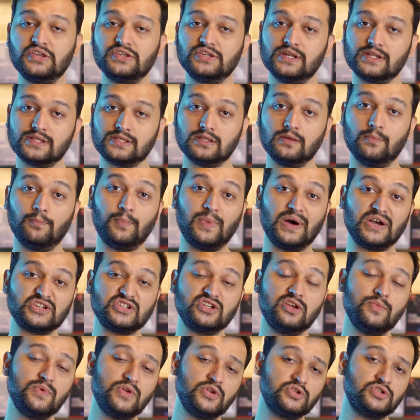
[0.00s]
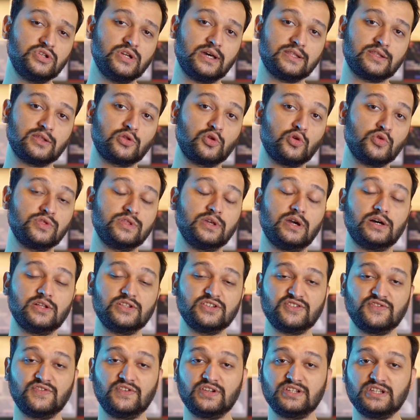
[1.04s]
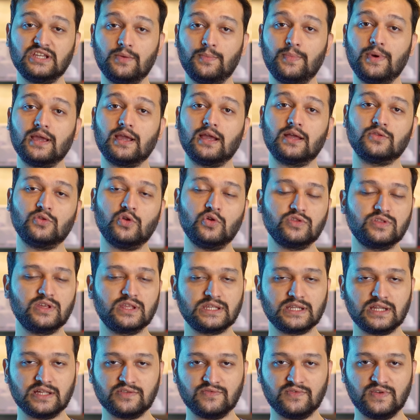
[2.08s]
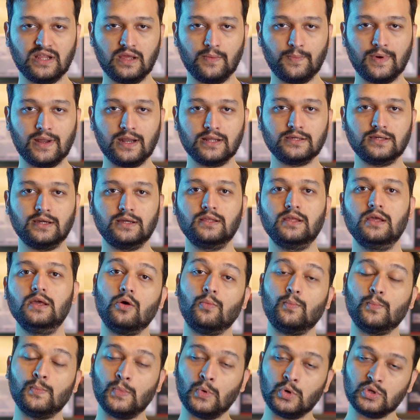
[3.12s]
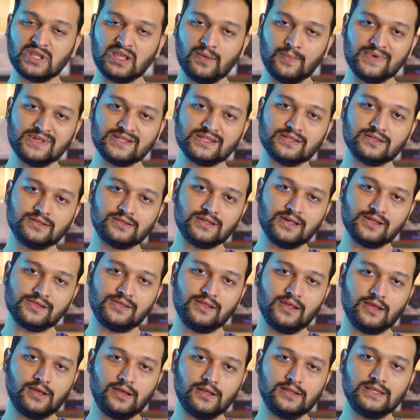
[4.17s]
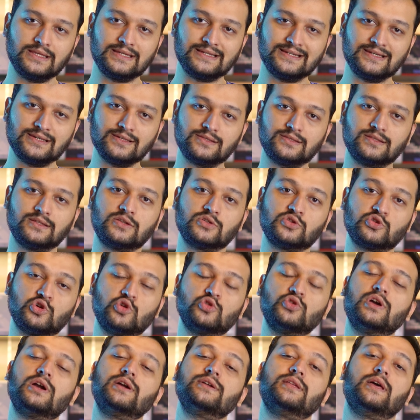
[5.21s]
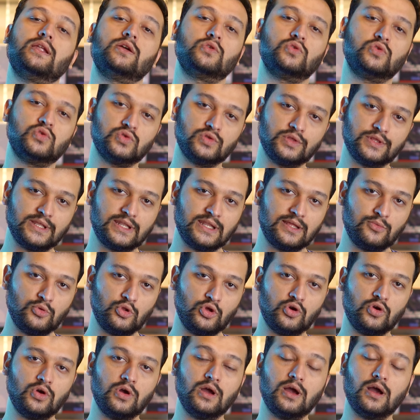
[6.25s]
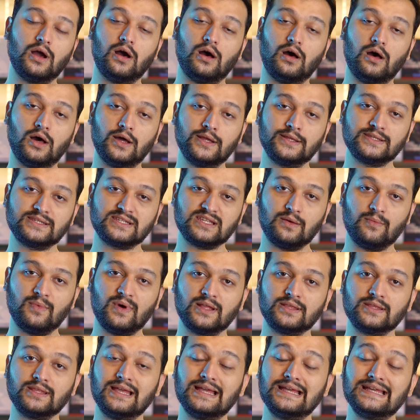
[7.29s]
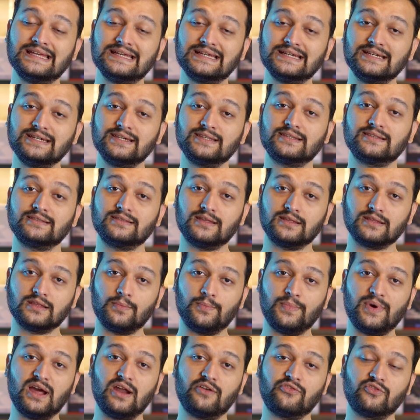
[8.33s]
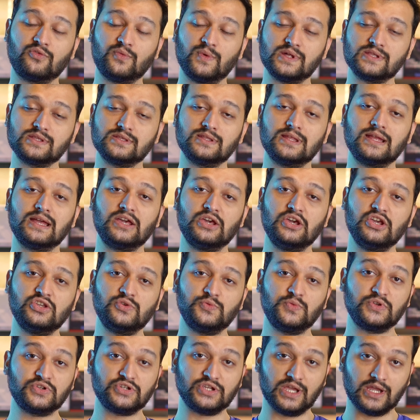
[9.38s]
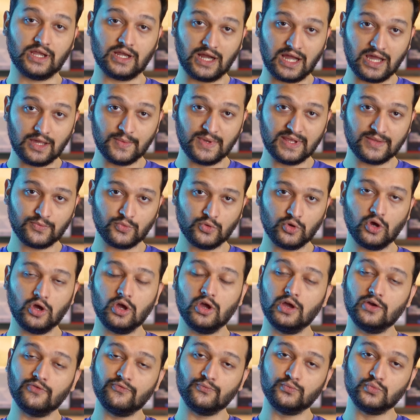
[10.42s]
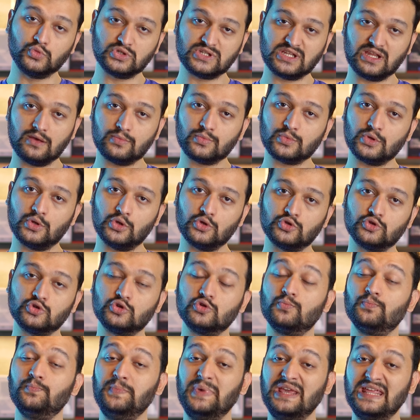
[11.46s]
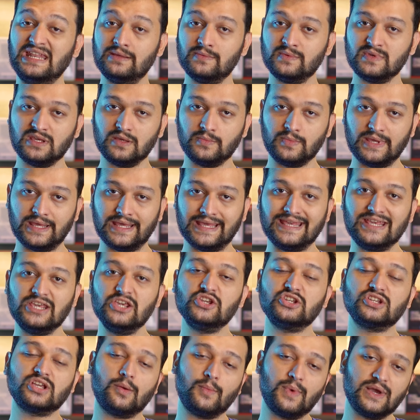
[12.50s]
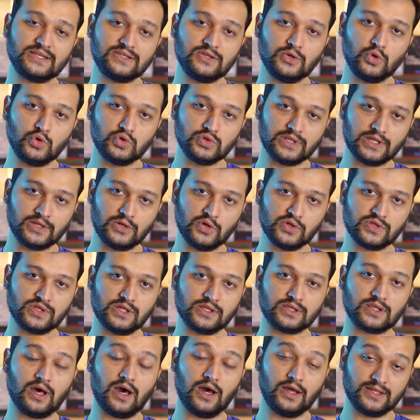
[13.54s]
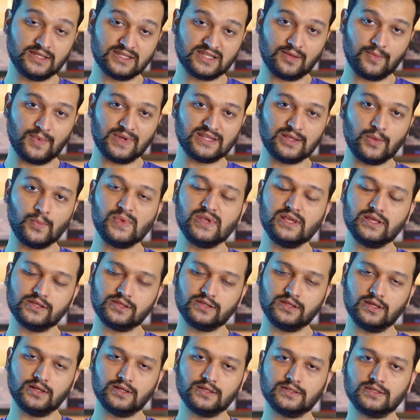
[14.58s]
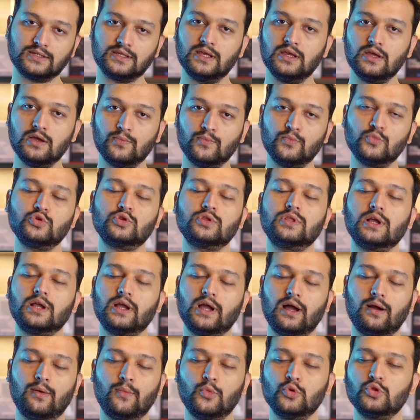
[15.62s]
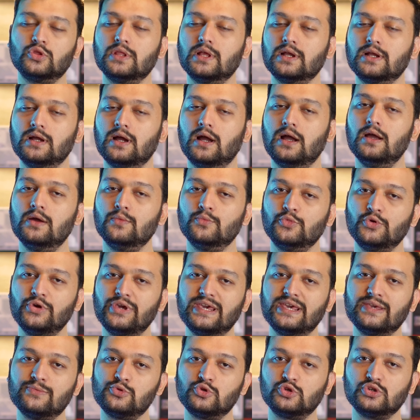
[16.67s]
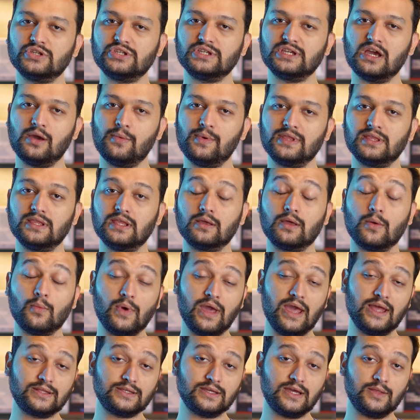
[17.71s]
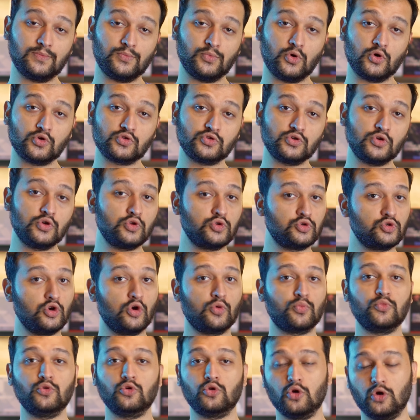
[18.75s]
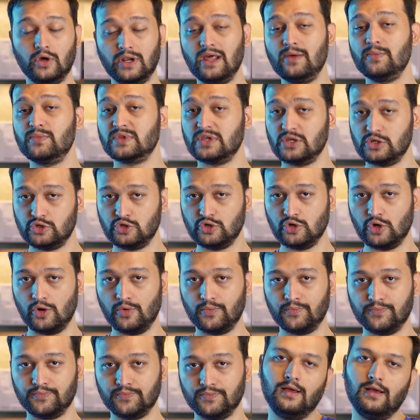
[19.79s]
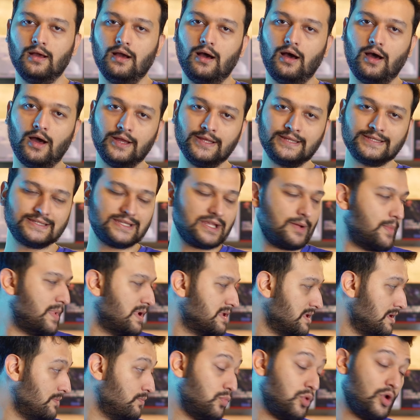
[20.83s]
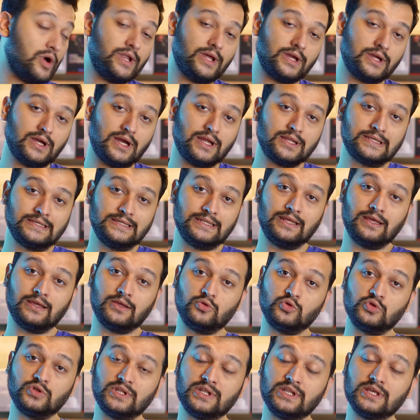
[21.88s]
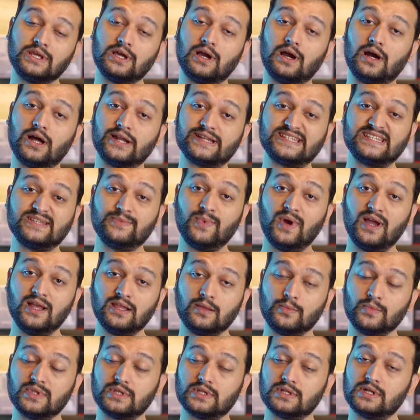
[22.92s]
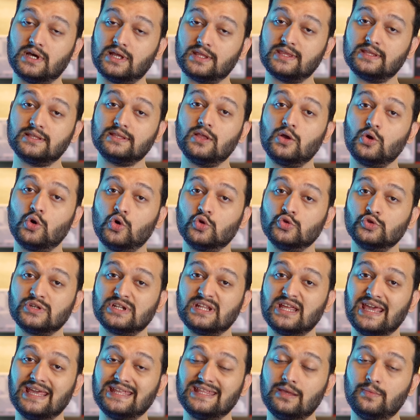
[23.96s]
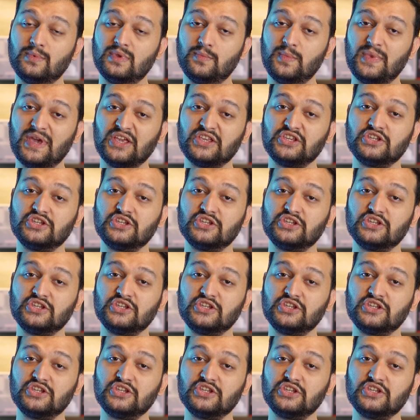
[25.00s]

içerisinde başka bir cihazla dosya alışverişi yaparken, dosya transferi yaparken modemizin desteklediği hızları sonuna kadar kullanabiliyor. Aynı zamanda hızından da performansından hiçbir şey kaybetmiyor. Bu sebepten ötürü benim gibi iş amaçlı kullanıyorsanız aynı zamanda bilgisayarınızı mutlaka mutlaka bu 2.5 GB'lik Ethernet portu çok büyük önem taşıyor. Aynı zamanda bu anakart yine üzerindeki RGB aynakları rahatlıkla kontrol edebilmek